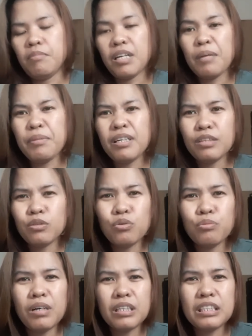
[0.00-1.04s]
Marami na tong
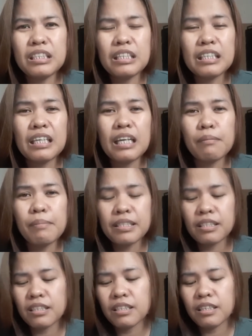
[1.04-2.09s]
mag,
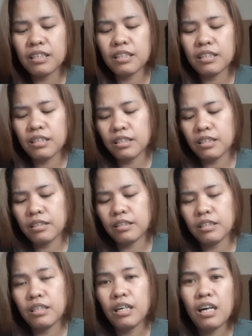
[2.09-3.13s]
nagsilabasan na,
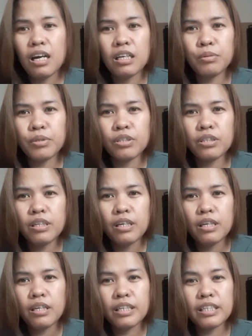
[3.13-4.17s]
ano ba yun?
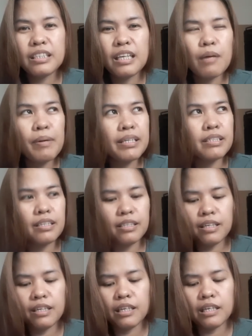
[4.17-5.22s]
Nagsilabasan
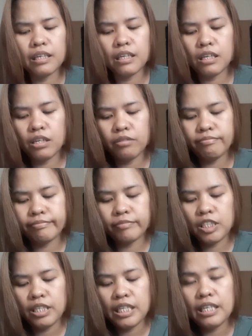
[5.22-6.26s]
na
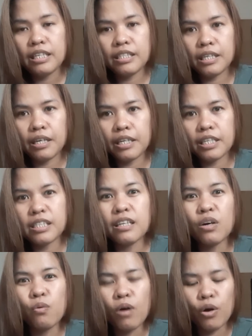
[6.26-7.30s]
series
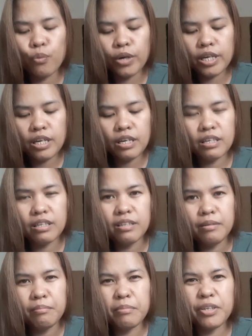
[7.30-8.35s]
ng Huawei.
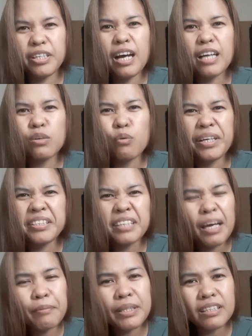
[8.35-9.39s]
Meron na ata
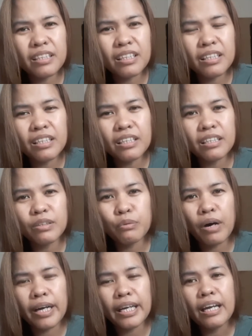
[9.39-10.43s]
Y70,
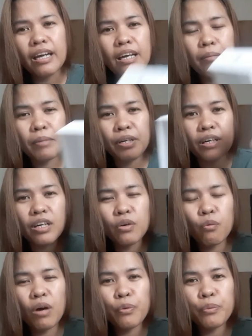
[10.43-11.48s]
Y, meron na
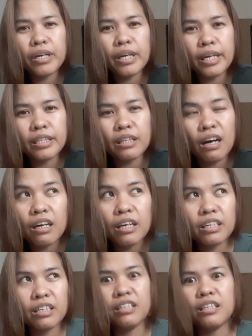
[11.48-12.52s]
Huawei 8i,
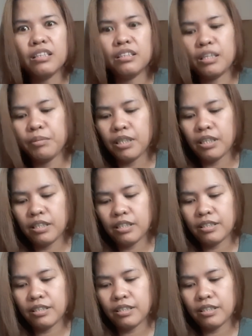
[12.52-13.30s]
ganyan. Marami na.